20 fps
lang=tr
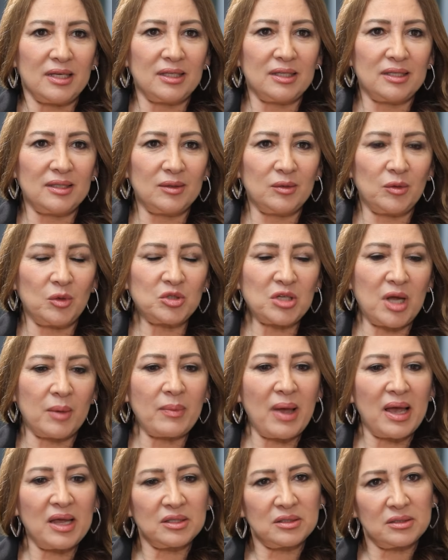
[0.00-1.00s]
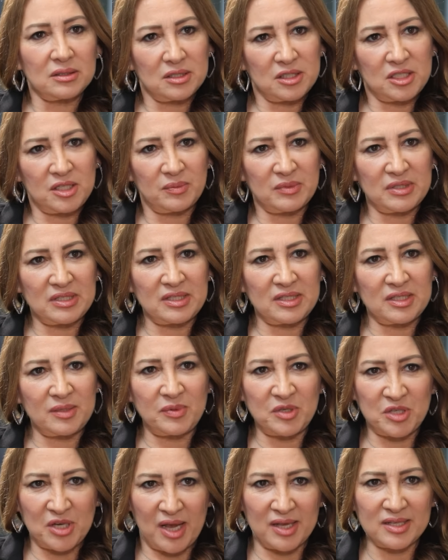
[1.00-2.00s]
Ee, hocam ben şimdi
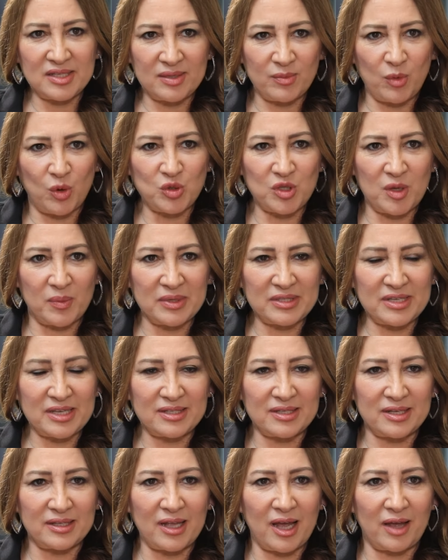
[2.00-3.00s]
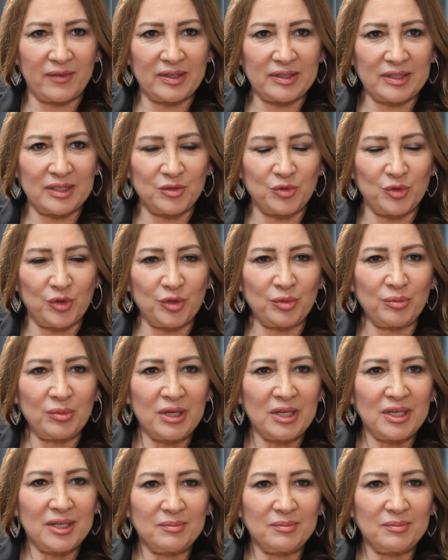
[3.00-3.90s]
sizi bir şansım olsa masasına davet ediyorum.